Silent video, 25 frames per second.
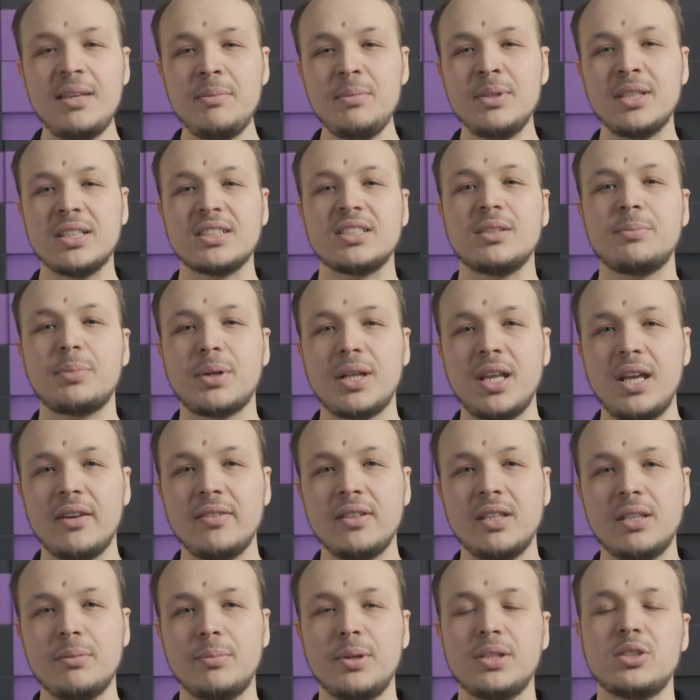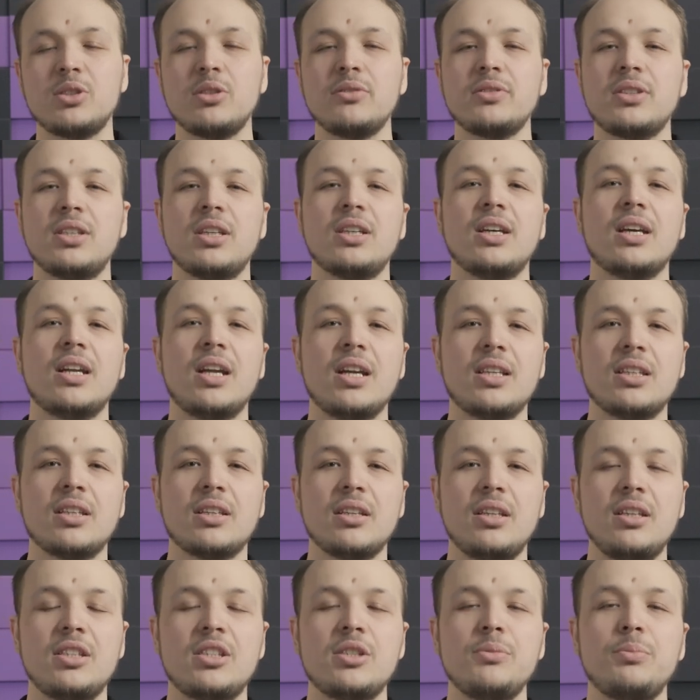Именно за проявленный бойцовский
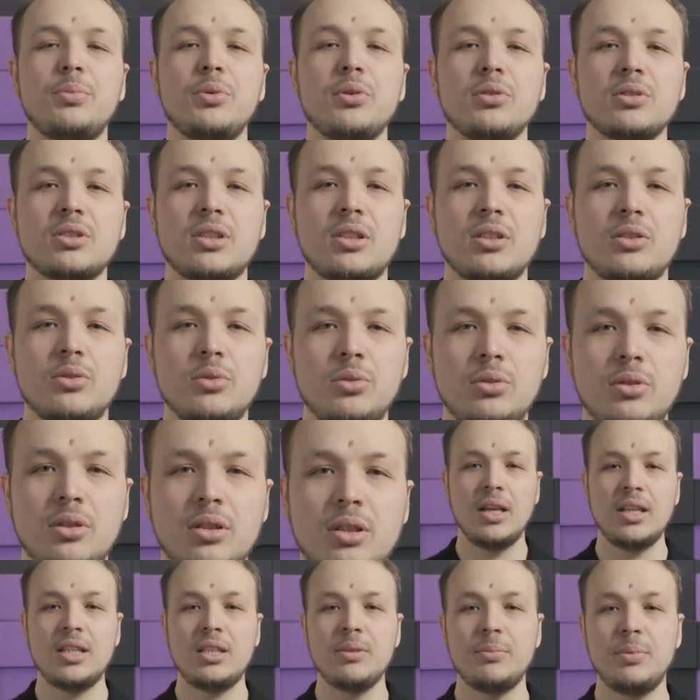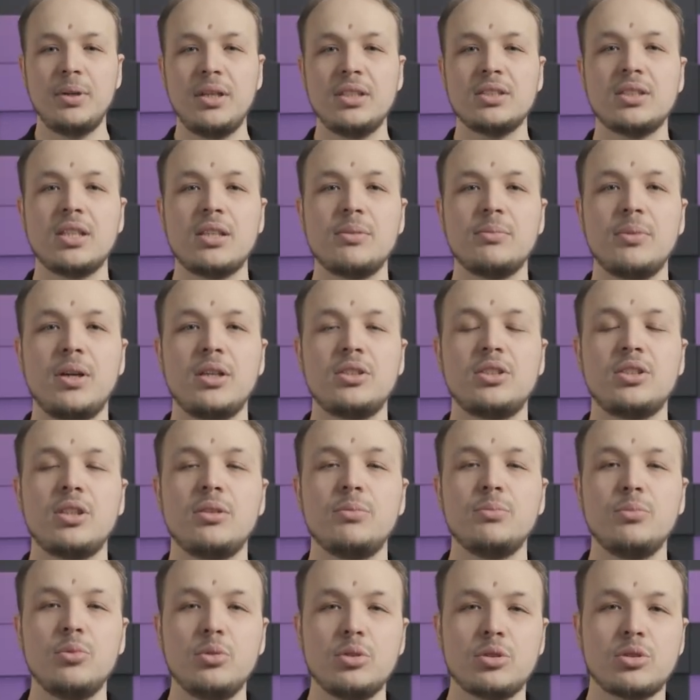характер и чемпионский дух эти бои занимают
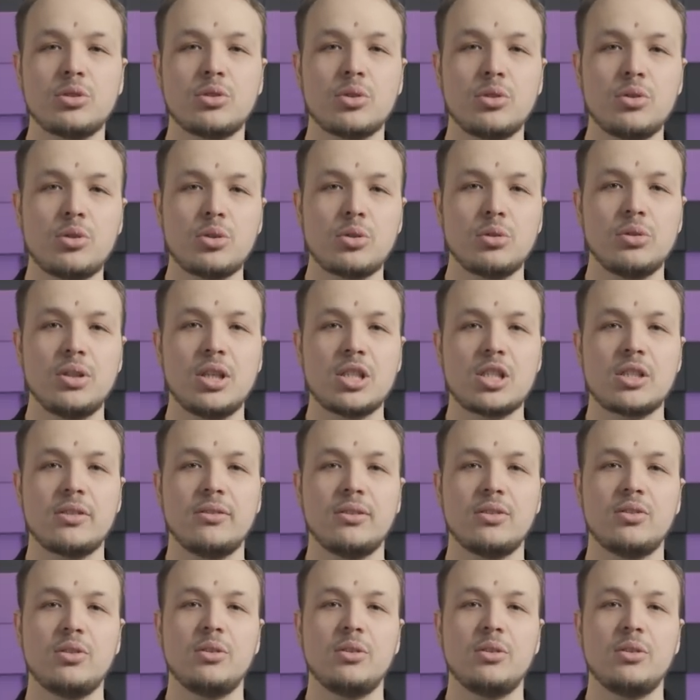седьмую строчку нашего